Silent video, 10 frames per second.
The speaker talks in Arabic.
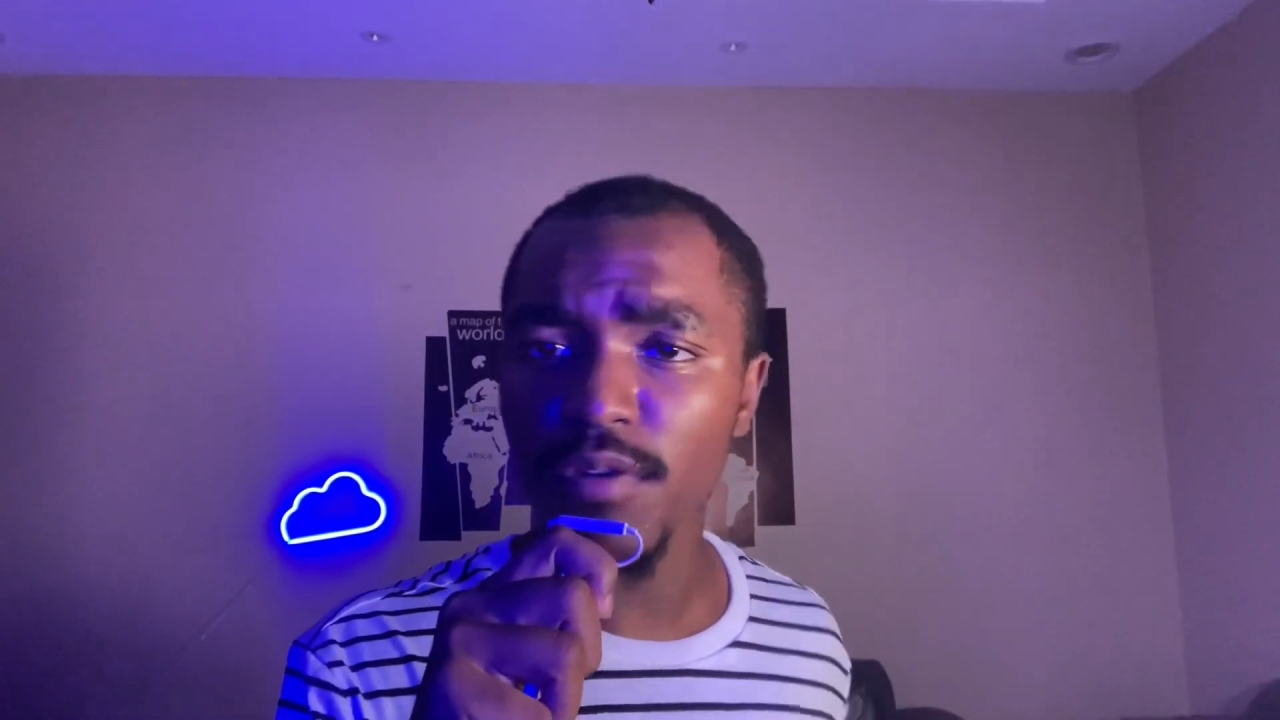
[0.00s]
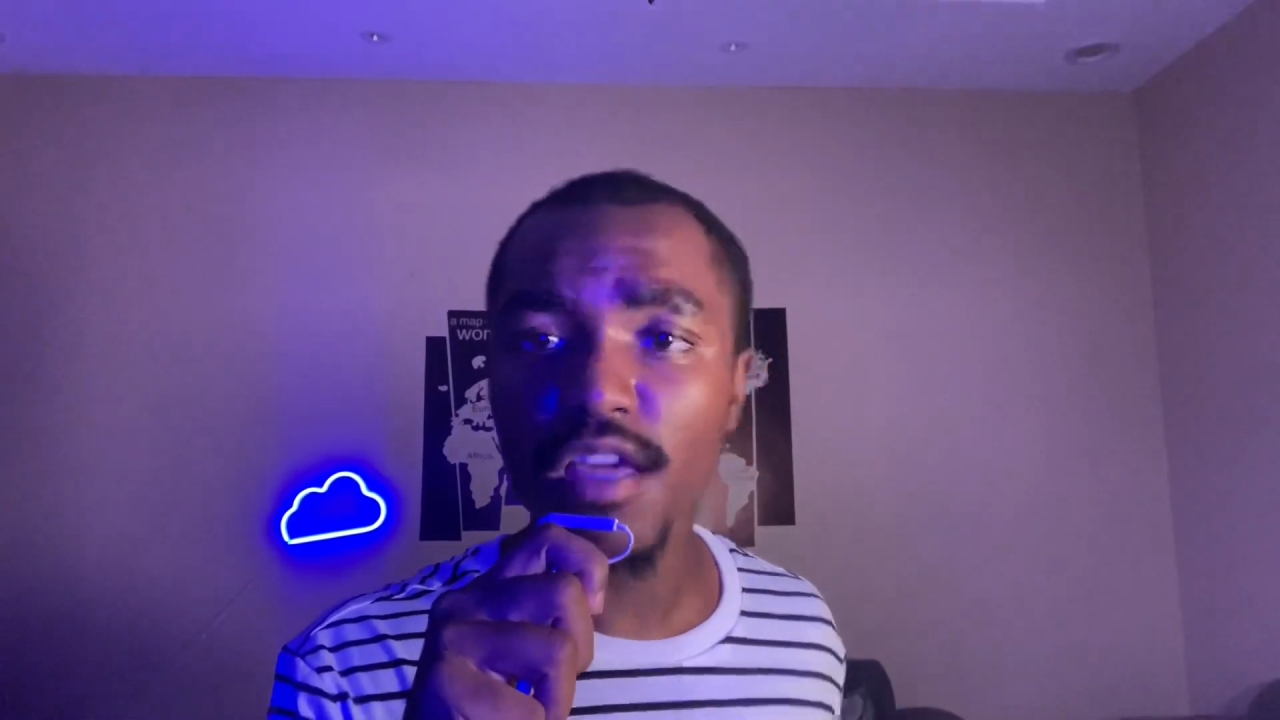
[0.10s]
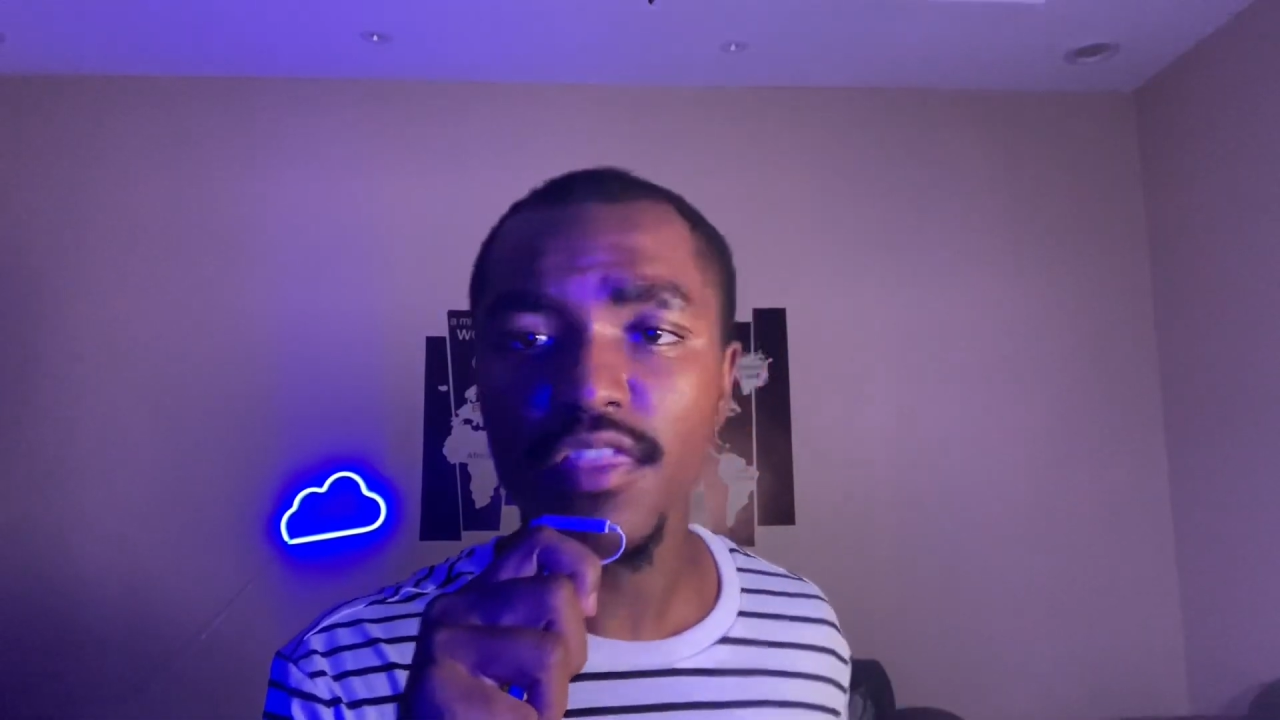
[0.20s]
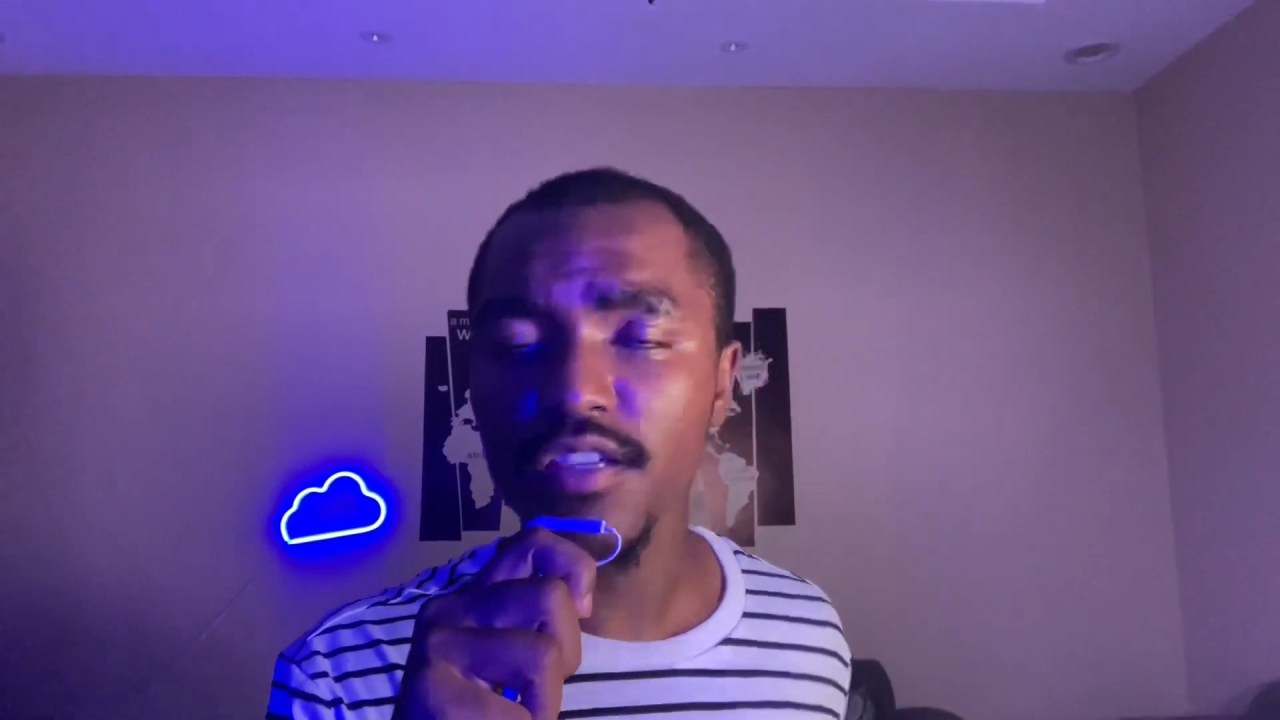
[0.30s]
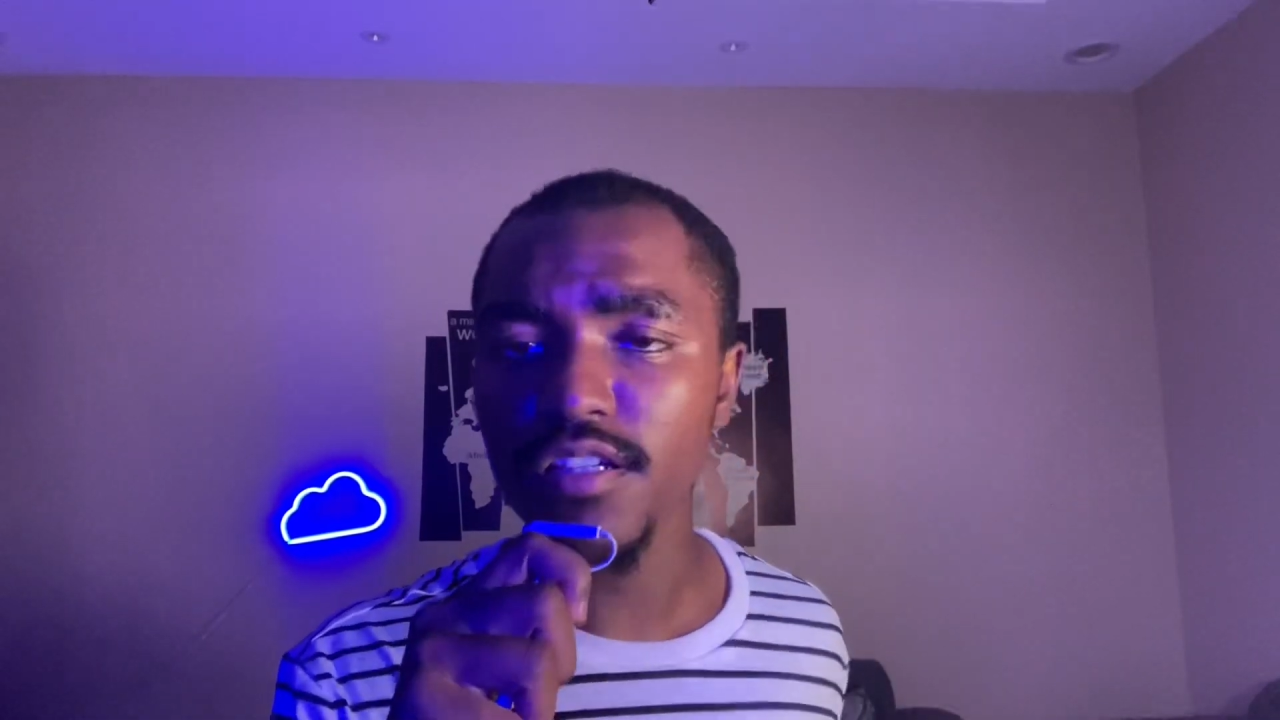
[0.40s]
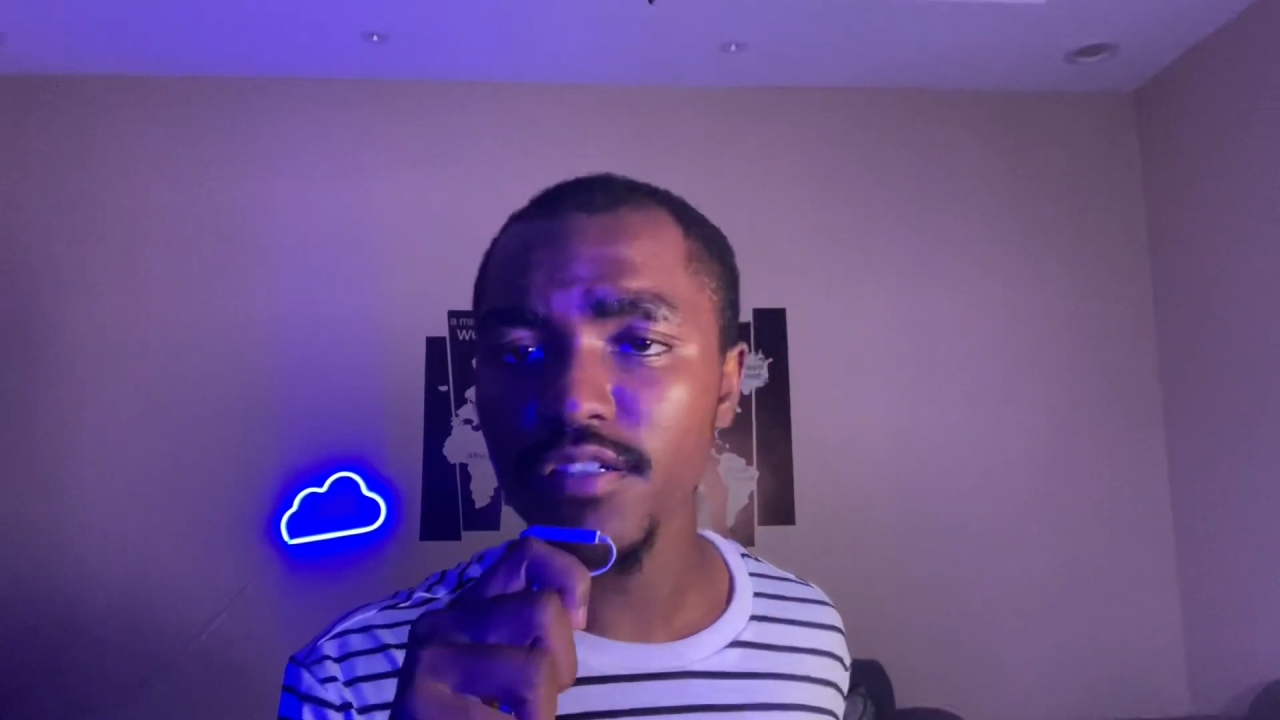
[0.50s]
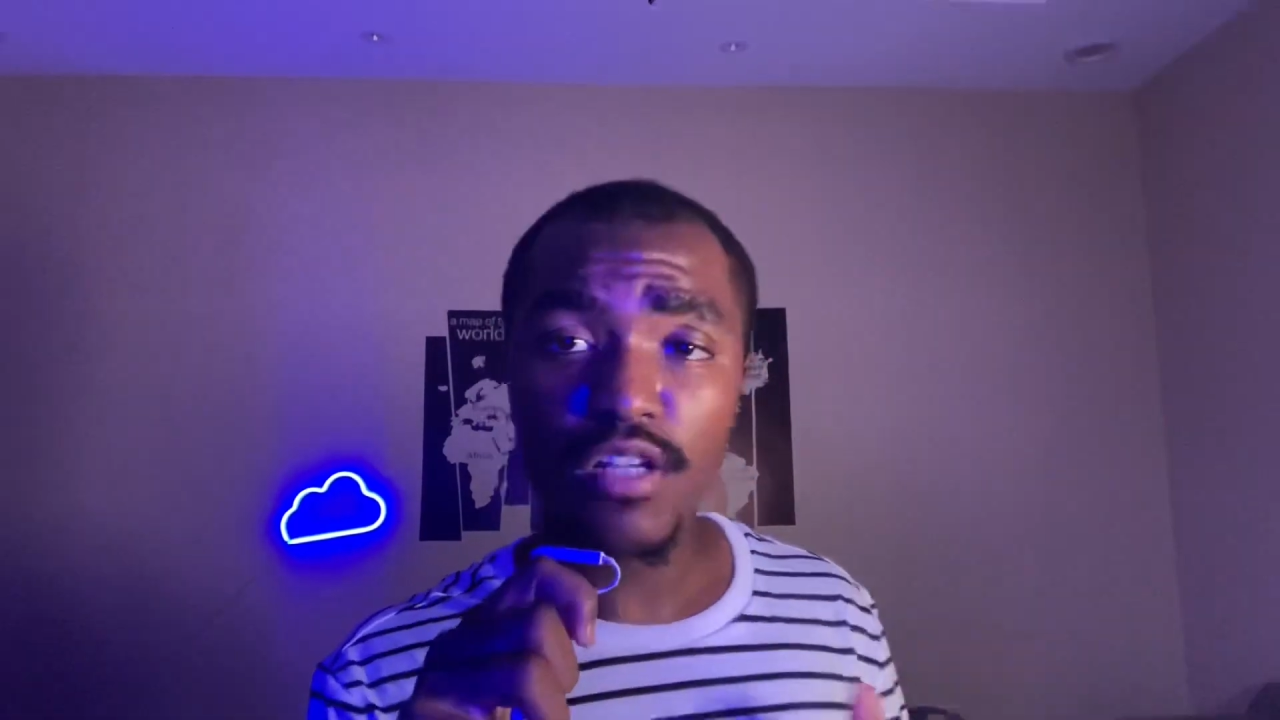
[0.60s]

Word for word: من غير ذكر